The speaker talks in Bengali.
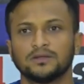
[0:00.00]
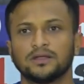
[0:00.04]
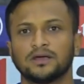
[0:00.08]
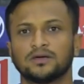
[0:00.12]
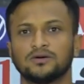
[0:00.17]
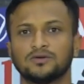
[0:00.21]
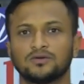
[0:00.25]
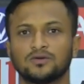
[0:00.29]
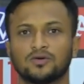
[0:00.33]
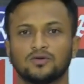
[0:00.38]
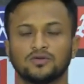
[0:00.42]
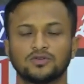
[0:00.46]
না
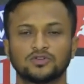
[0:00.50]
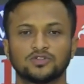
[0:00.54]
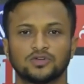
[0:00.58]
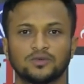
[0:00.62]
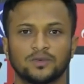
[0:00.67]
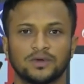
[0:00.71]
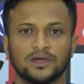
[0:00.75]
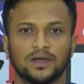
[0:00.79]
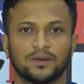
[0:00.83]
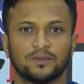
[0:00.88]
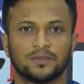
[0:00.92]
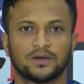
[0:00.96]
দেখুন কোনো
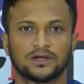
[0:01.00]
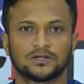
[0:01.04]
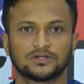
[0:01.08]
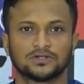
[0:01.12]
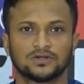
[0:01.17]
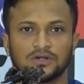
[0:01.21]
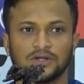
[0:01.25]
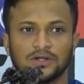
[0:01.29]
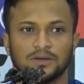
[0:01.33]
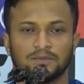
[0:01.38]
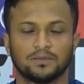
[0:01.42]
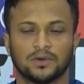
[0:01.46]
সময় আমরা
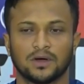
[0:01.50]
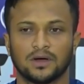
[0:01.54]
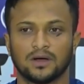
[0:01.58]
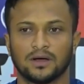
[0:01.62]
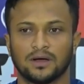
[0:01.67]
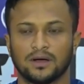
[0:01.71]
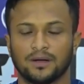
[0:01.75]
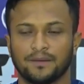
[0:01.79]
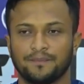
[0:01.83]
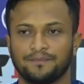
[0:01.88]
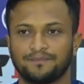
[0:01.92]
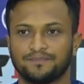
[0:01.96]
আসলে
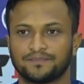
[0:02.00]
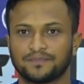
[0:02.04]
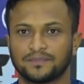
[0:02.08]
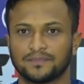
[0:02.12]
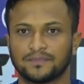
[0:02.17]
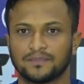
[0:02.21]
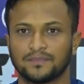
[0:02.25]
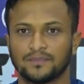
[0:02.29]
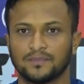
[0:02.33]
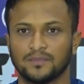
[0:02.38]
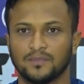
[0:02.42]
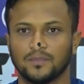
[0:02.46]

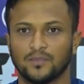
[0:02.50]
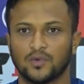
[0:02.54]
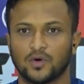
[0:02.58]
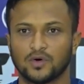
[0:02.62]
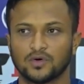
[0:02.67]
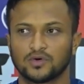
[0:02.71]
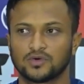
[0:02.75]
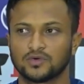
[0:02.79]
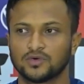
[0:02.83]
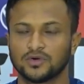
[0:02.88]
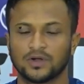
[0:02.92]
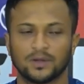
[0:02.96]

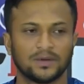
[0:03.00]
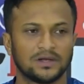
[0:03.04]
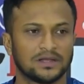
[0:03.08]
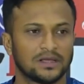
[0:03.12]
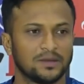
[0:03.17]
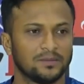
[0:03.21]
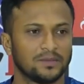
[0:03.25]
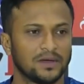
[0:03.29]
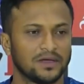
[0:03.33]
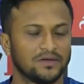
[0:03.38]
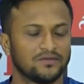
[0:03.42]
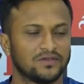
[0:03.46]
বড়
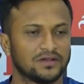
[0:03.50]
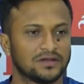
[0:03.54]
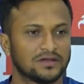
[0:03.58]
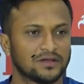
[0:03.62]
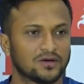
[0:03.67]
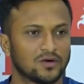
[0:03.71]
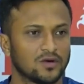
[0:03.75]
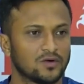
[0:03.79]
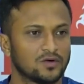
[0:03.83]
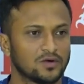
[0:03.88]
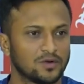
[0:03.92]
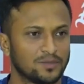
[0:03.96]
টুর্নামেন্ট কিংবা
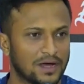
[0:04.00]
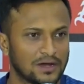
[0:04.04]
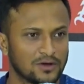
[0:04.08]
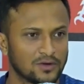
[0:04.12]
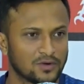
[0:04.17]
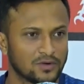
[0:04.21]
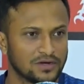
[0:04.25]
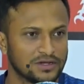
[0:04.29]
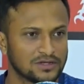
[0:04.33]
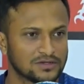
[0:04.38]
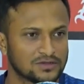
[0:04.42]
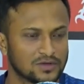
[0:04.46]
ইভেন্টে কখনো
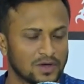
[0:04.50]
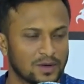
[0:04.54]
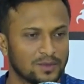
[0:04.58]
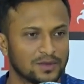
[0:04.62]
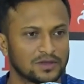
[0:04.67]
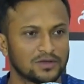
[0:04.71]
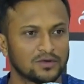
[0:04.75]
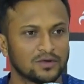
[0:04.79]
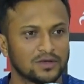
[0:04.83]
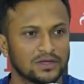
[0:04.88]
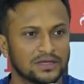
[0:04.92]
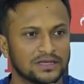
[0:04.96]
ভালো করিনি সো
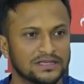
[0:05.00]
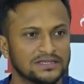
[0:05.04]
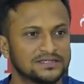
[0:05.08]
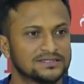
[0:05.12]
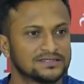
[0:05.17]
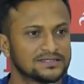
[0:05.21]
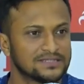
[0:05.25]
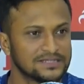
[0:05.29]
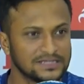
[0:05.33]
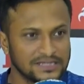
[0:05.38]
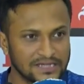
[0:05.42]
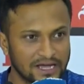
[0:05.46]
আমাদের ওই
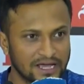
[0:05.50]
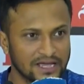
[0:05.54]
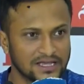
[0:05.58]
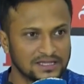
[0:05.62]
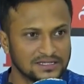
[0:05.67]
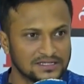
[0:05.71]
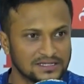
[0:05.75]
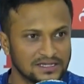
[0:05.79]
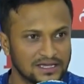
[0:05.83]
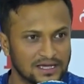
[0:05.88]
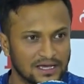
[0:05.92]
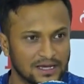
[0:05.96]
হিস্ট্রি
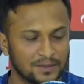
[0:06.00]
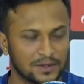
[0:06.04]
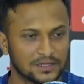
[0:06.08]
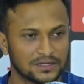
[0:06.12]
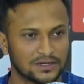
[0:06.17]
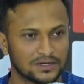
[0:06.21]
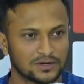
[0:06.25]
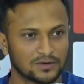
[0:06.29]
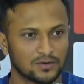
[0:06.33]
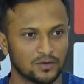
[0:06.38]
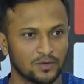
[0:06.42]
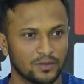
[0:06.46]
নাই যে
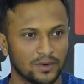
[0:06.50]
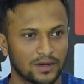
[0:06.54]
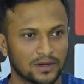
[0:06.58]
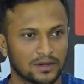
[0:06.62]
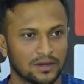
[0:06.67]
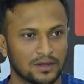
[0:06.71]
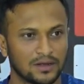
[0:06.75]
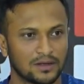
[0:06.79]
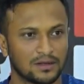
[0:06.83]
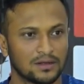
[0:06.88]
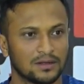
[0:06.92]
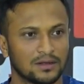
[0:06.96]
আমাদের খুব
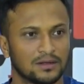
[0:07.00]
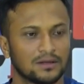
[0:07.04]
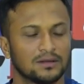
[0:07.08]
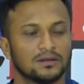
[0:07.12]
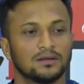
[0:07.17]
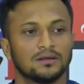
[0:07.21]
একটা